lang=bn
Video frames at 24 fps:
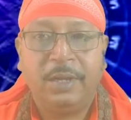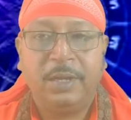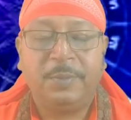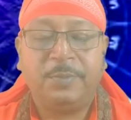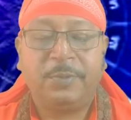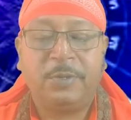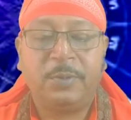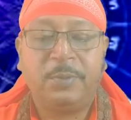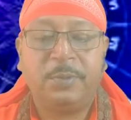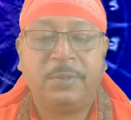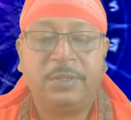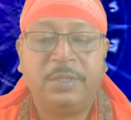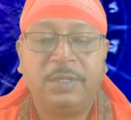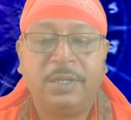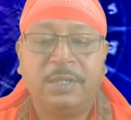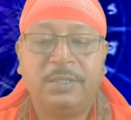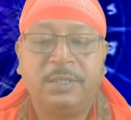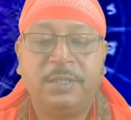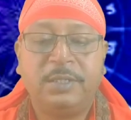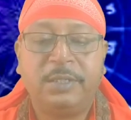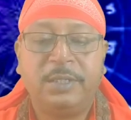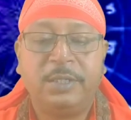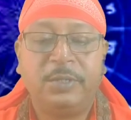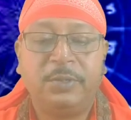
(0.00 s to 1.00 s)
এর পরবর্তী
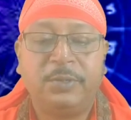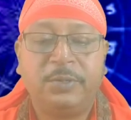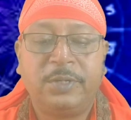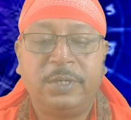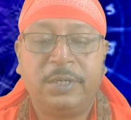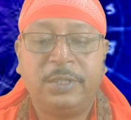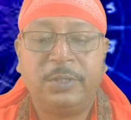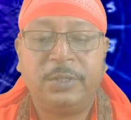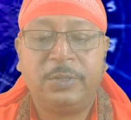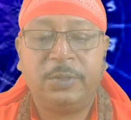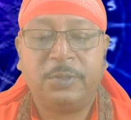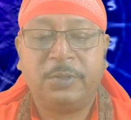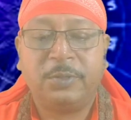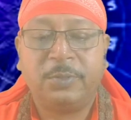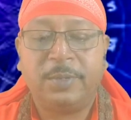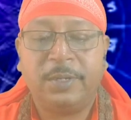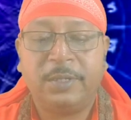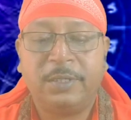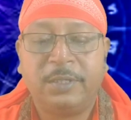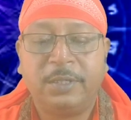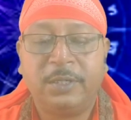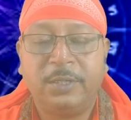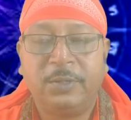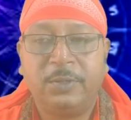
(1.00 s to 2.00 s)
রাশি সিংহ রাশি অথবা
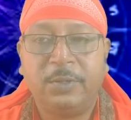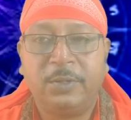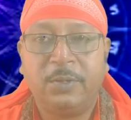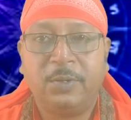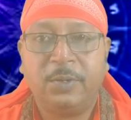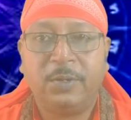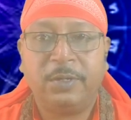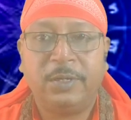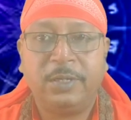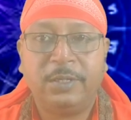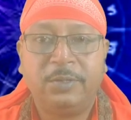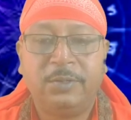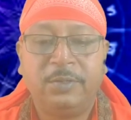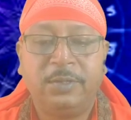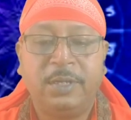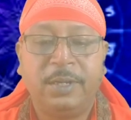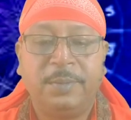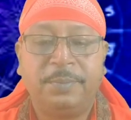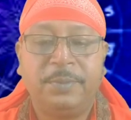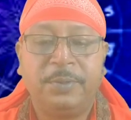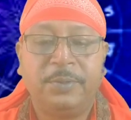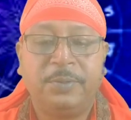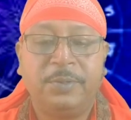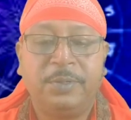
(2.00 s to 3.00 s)
সিংহ লগ্নে যদি
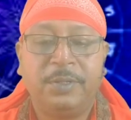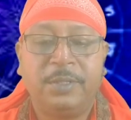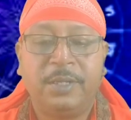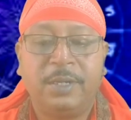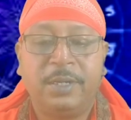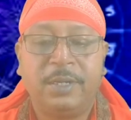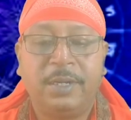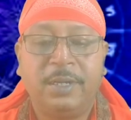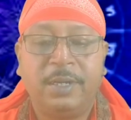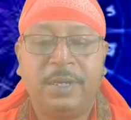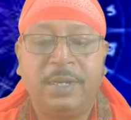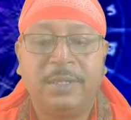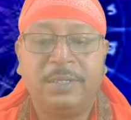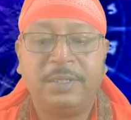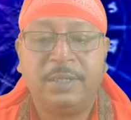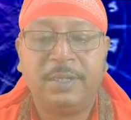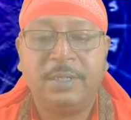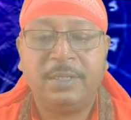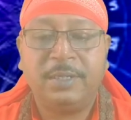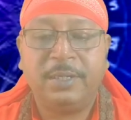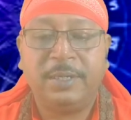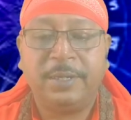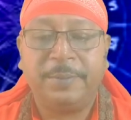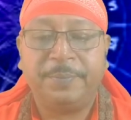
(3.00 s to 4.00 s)
আপনি হয়ে থাকেন
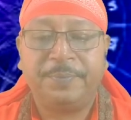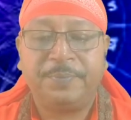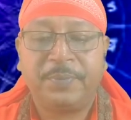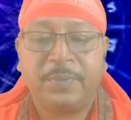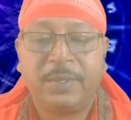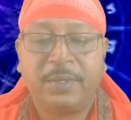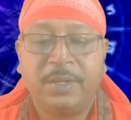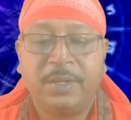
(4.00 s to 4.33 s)
আজকের দিনে